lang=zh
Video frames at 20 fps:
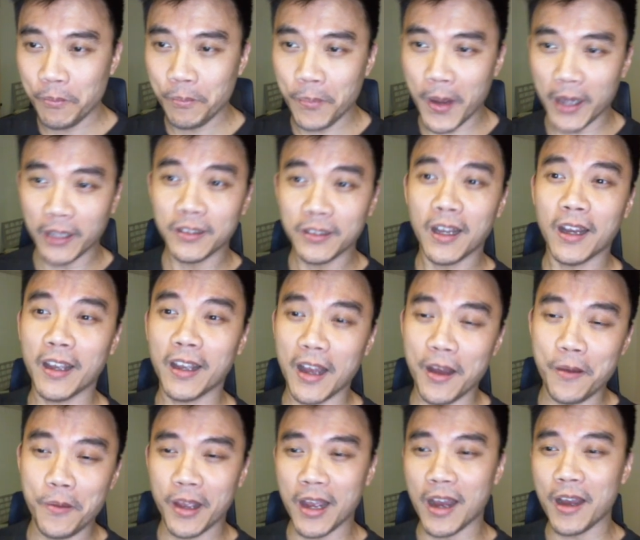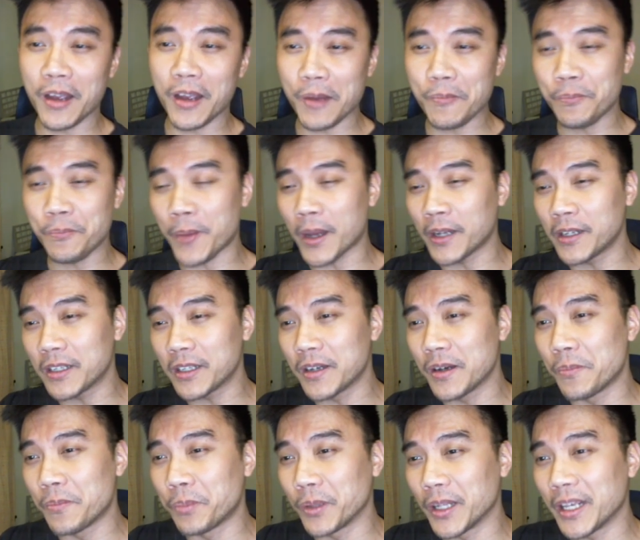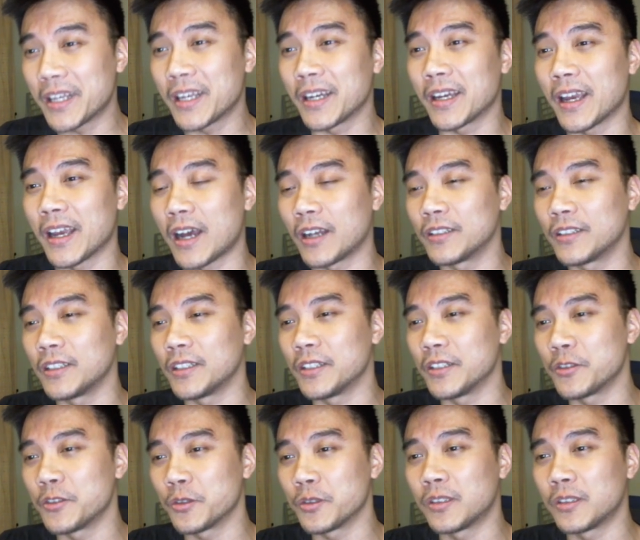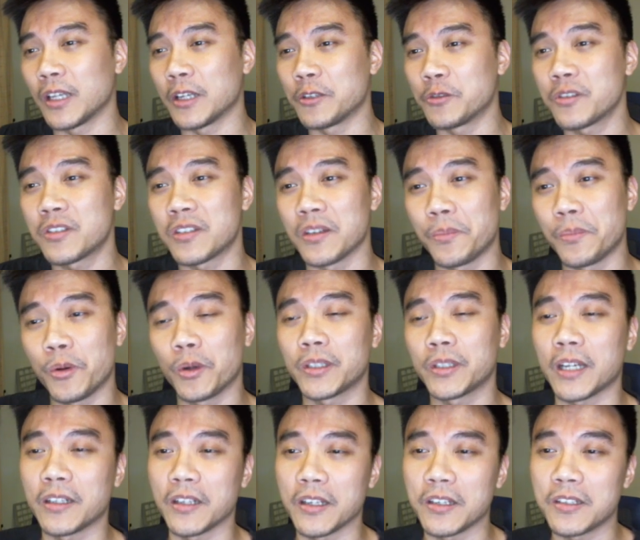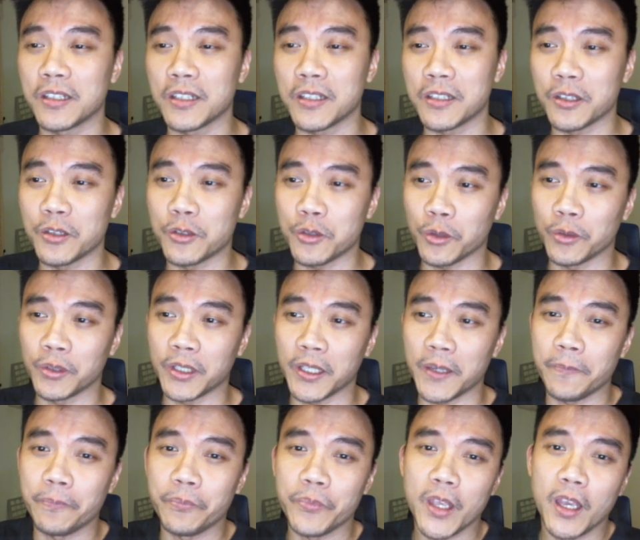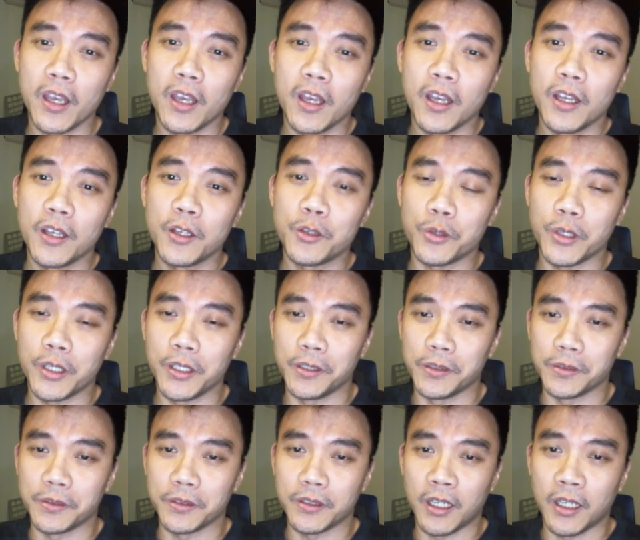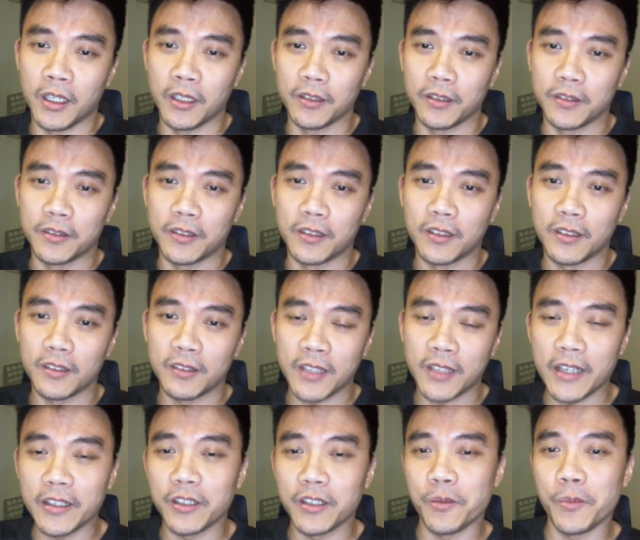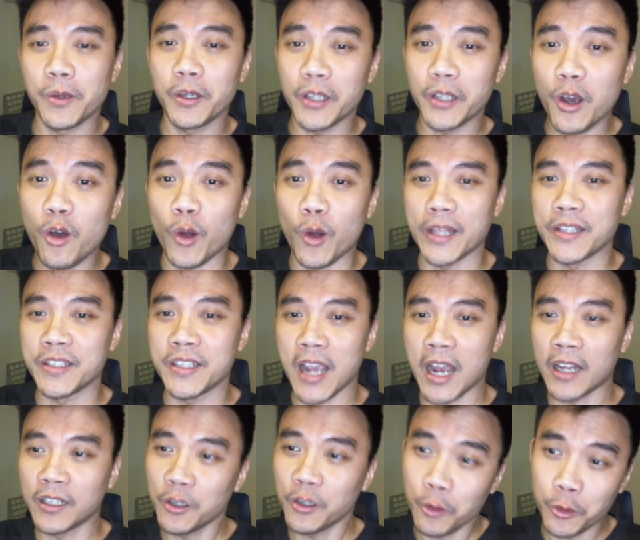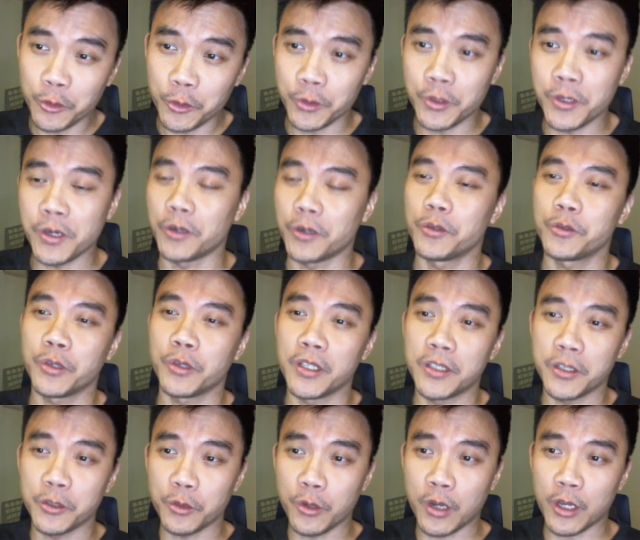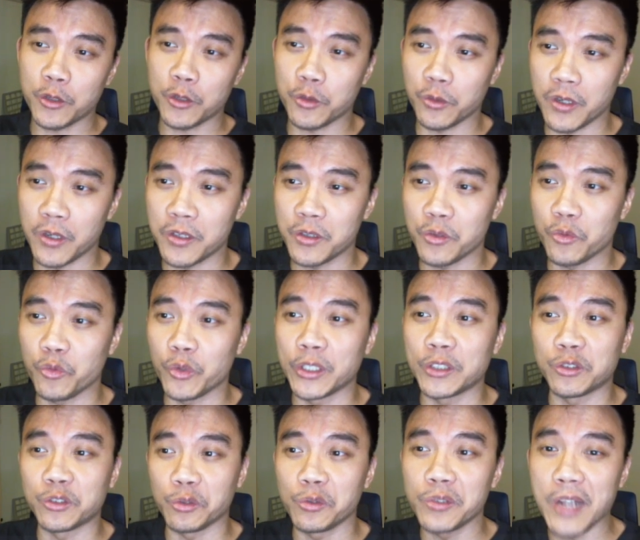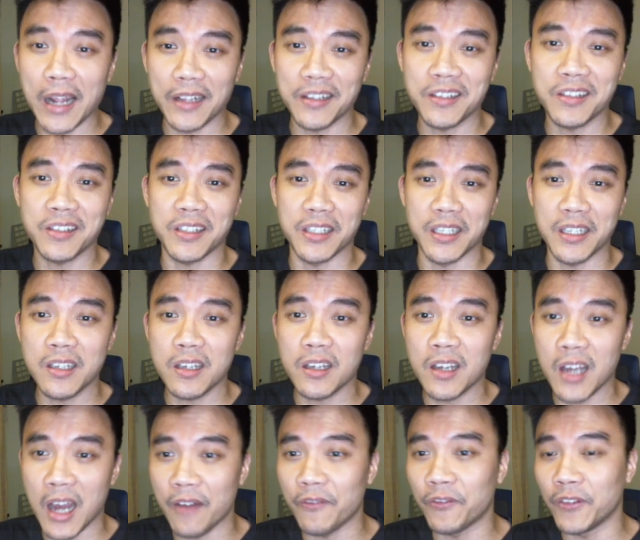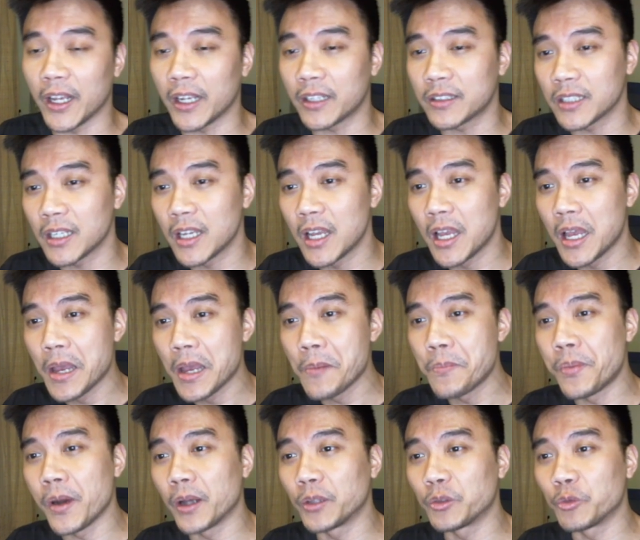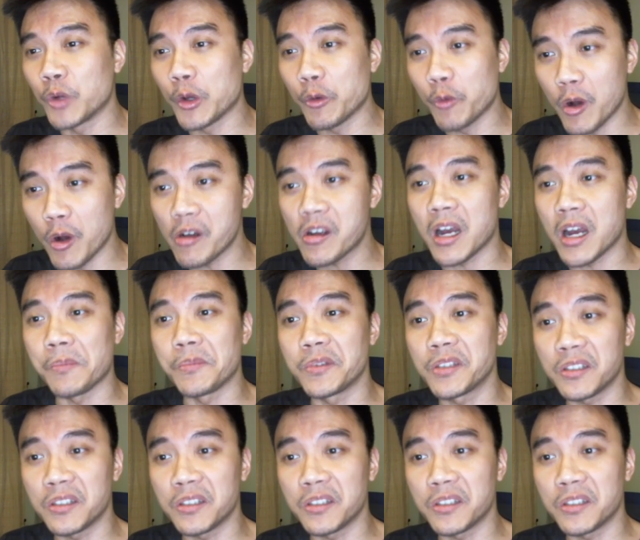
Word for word: 帮他刚刚刚帮那个 Blinken 刚的，就等于是 support 他的一些这个重点。所以呃，但有没有点缓夹呢？或许有。所以这句话说的是 We do not see conflict, but we welcome